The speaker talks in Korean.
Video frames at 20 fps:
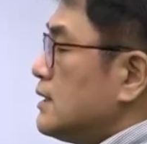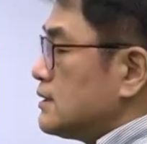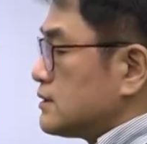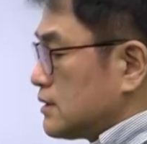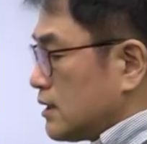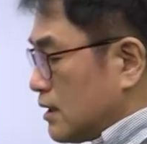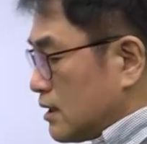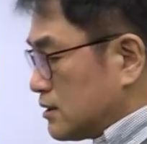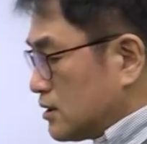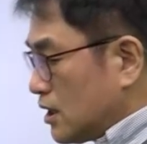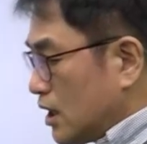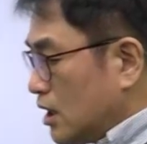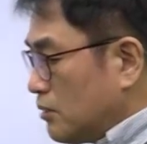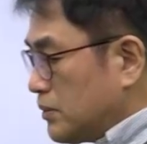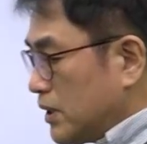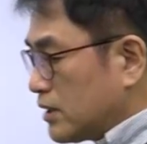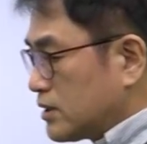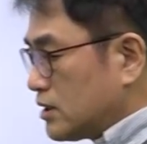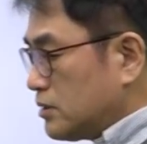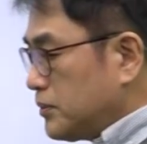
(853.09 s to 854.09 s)
자, 그
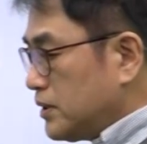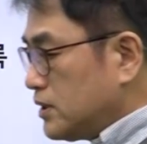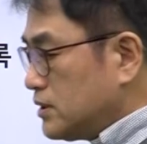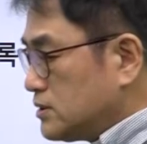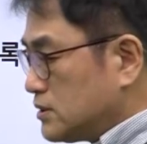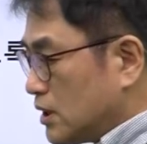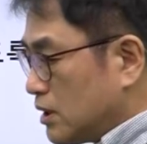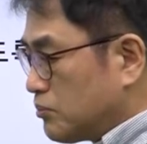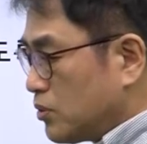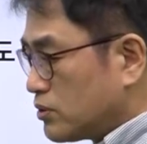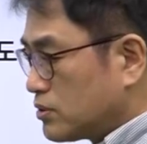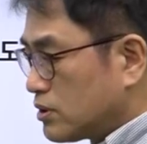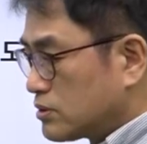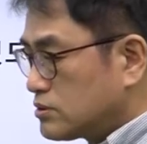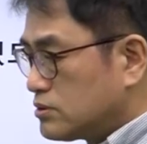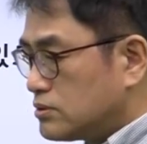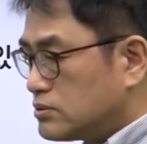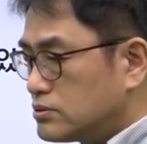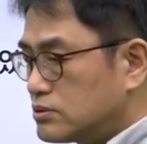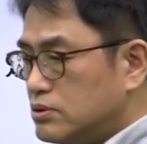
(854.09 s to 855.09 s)
다음에 그러면 이제
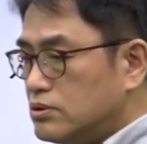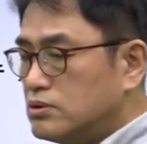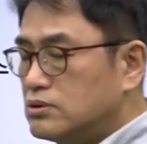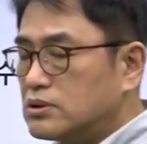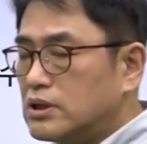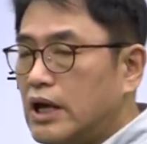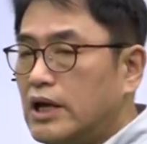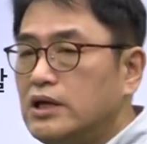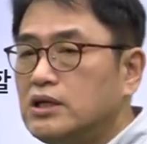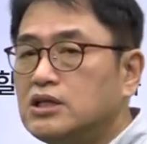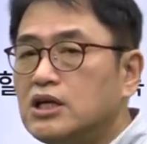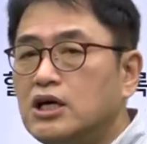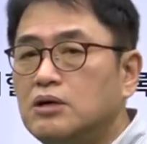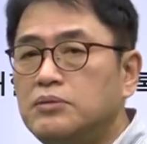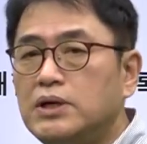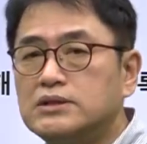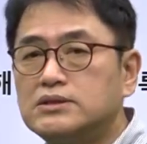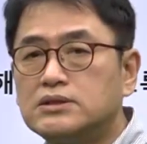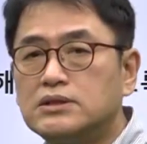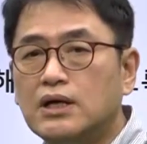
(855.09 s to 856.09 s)
본격적으로
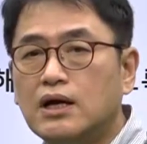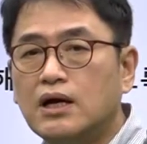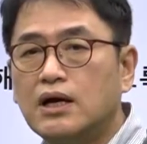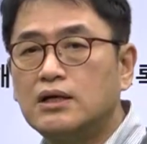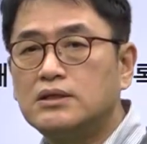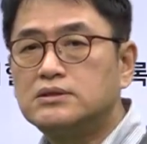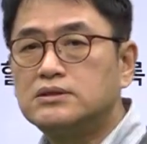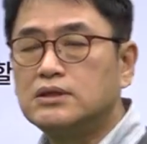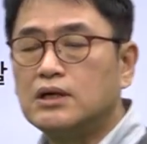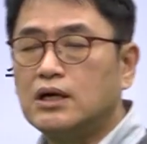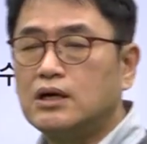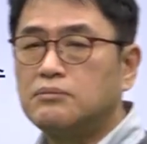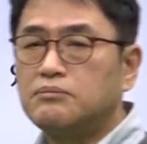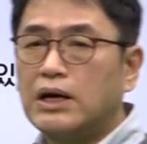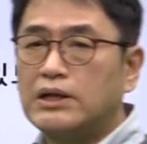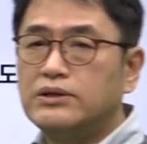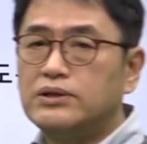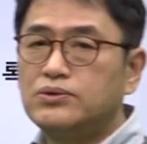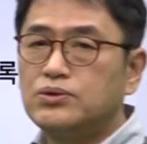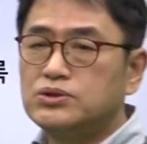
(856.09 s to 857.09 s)
데이터베이스를 내가 이제
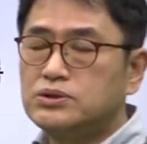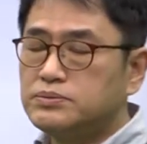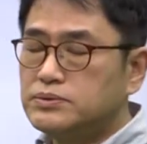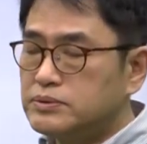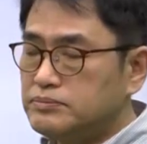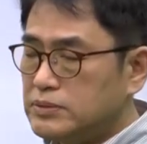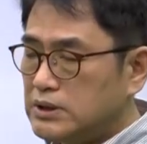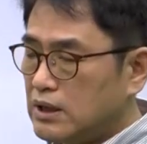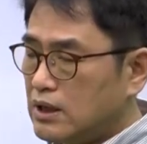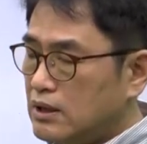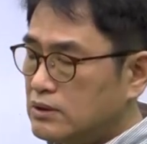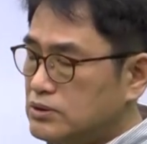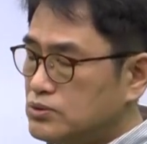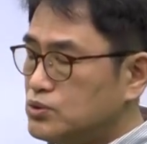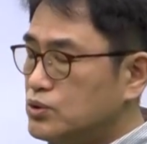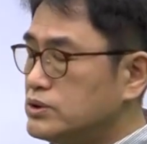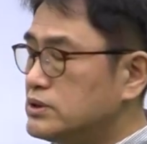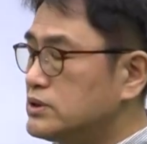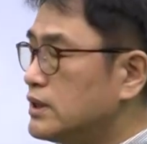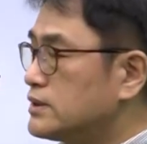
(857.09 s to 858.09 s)
만들고 싶습니다. 어느
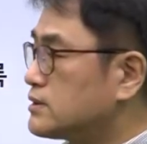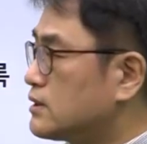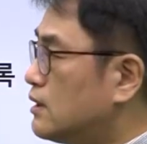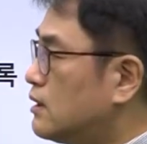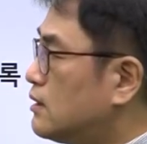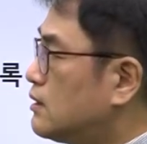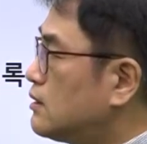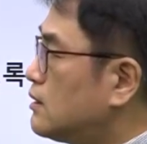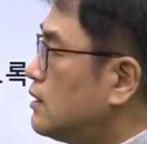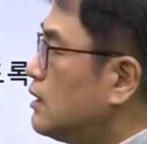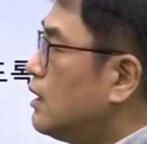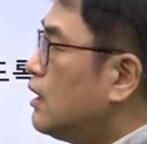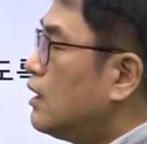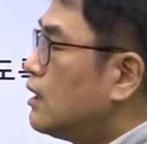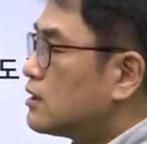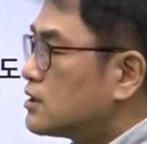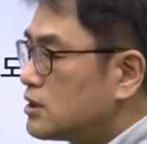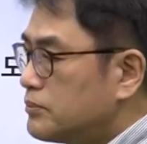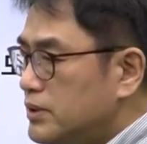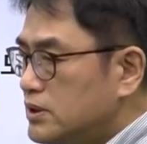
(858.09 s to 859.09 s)
조직에서.
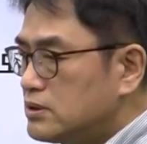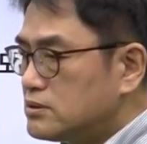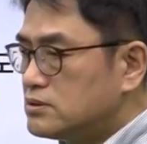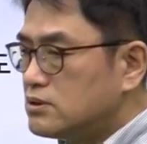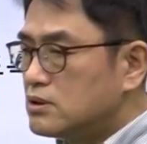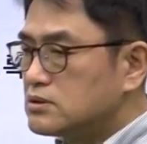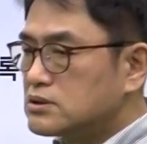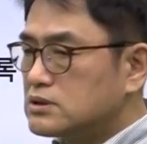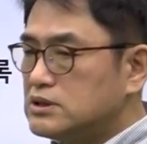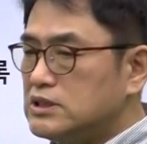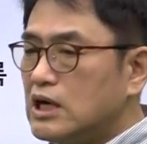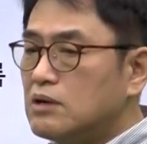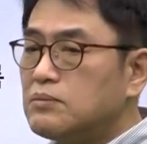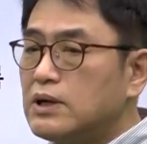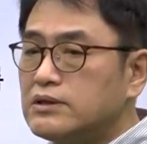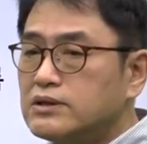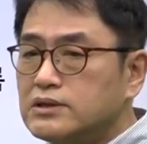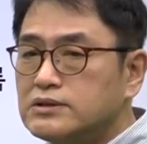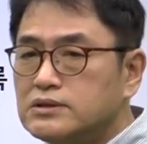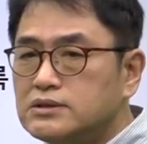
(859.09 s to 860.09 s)
그러면은 저것 그냥
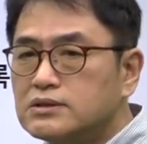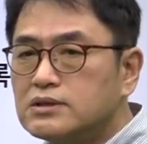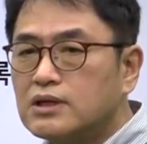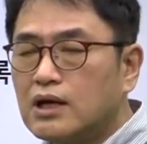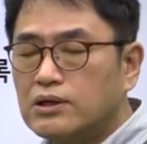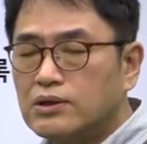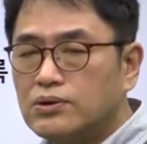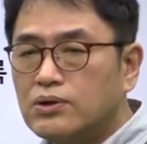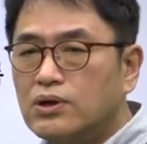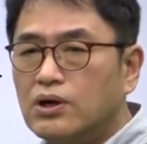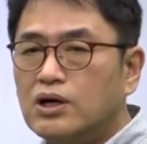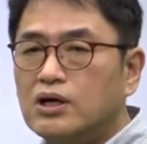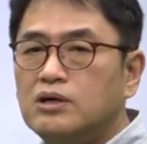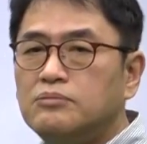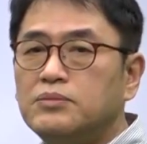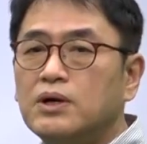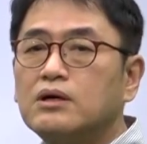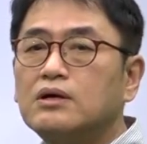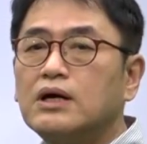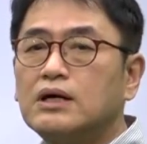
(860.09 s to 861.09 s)
만들어지는 건 아니고
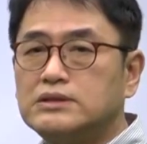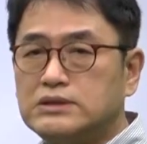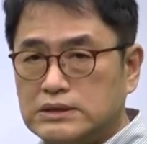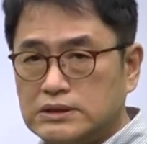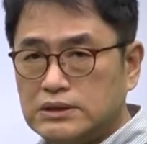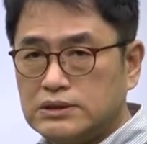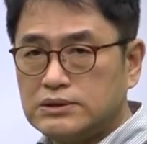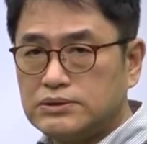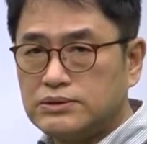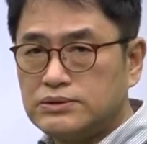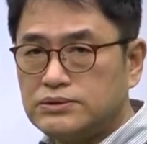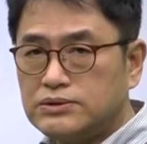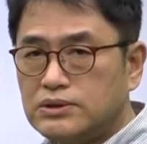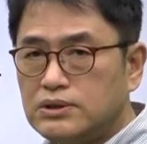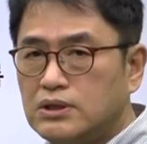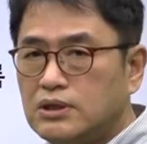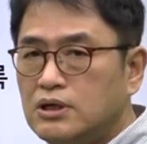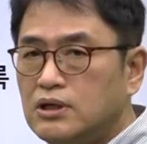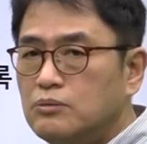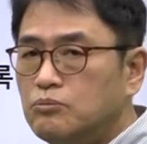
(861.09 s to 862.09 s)
몇 가지, 그러죠?
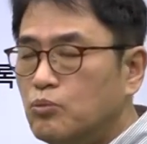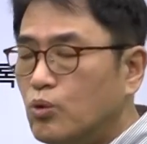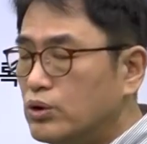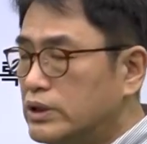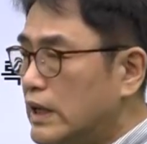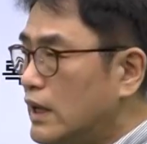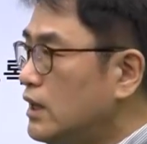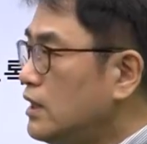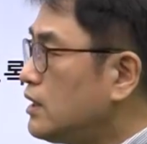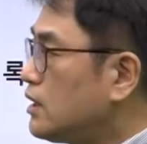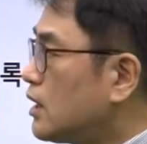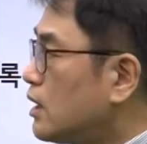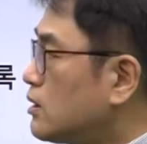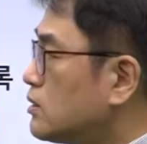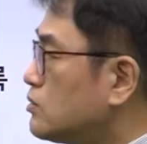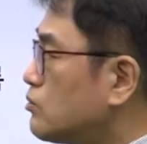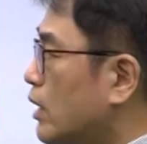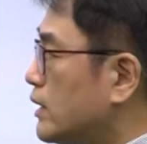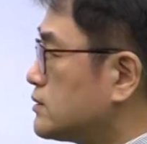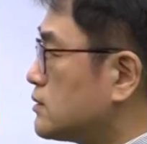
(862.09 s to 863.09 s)
모델링이라는
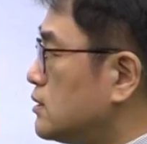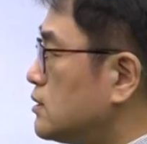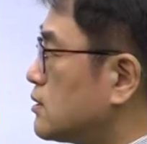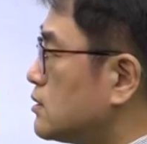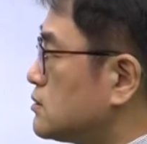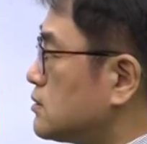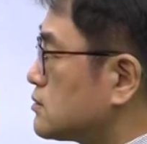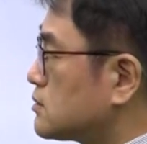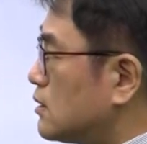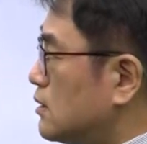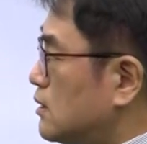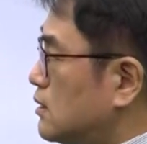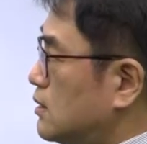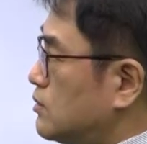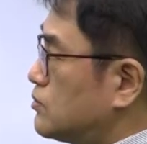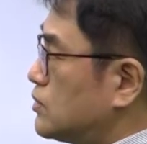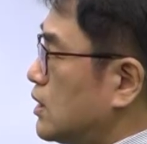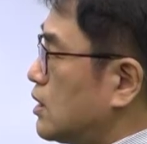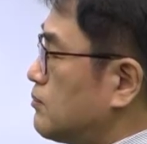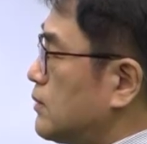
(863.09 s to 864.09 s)
그 과정을 거쳐서
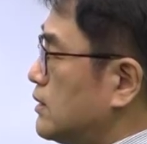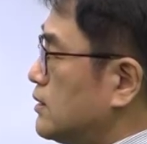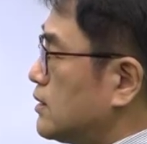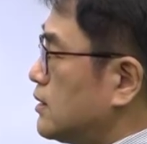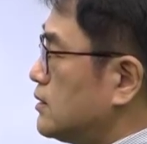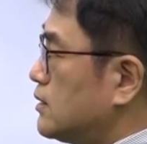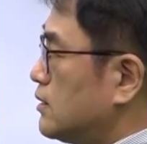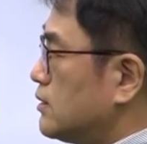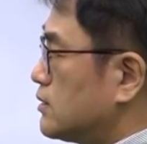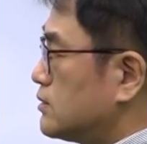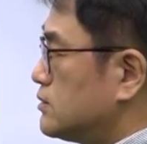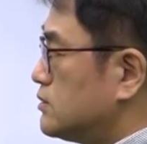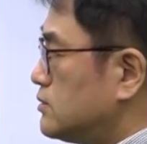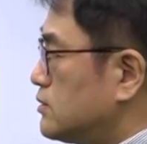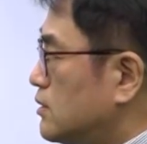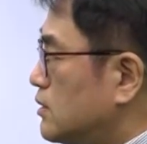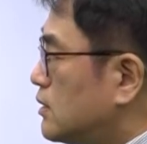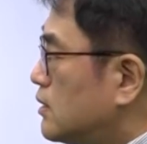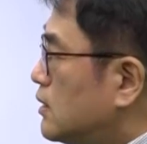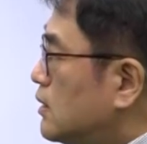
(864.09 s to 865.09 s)
우리가 만들게 되는
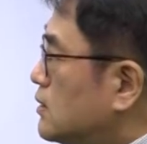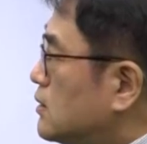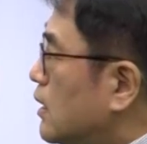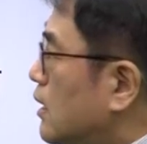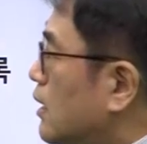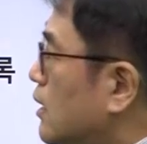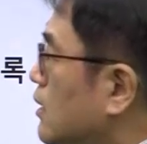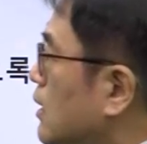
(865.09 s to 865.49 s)
것이죠. 네,